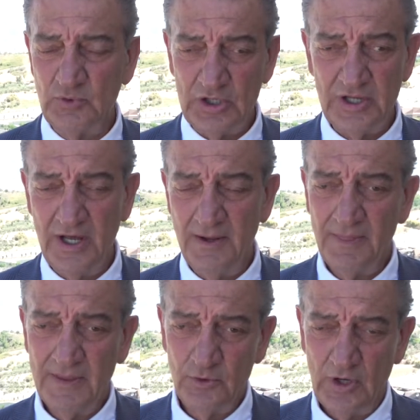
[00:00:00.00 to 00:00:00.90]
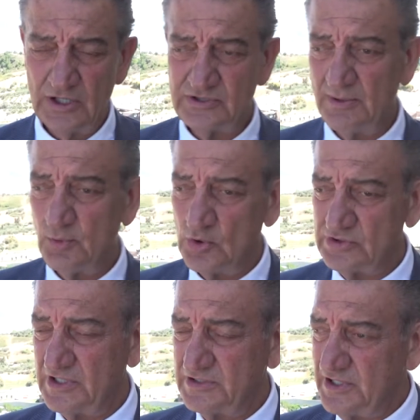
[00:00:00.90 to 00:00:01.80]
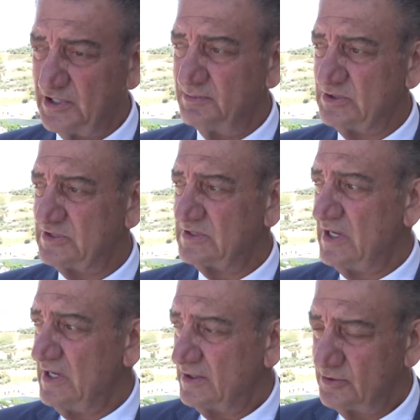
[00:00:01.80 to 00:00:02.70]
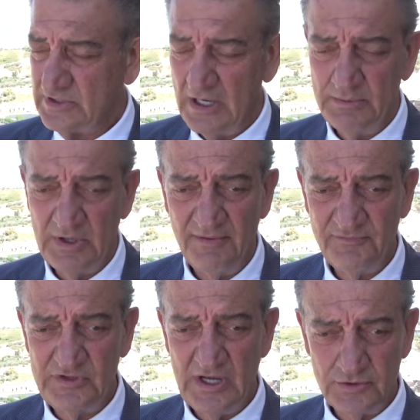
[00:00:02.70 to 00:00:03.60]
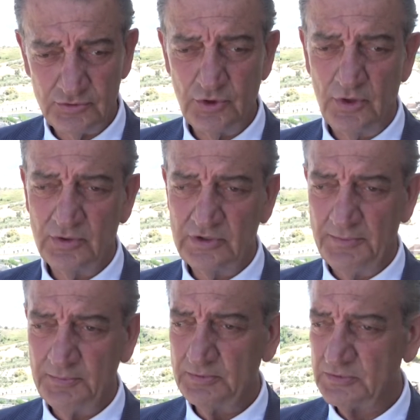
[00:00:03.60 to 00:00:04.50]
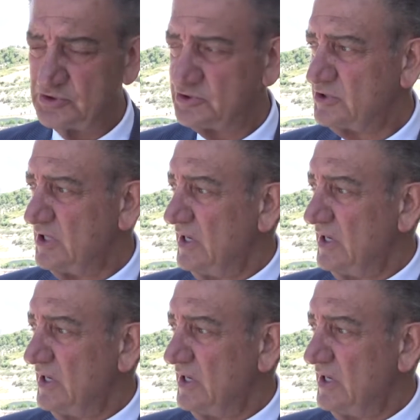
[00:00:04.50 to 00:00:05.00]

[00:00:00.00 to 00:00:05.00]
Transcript: Burada dün akşam konser izlediğimiz güzel bir amfiteyatro yapılmış.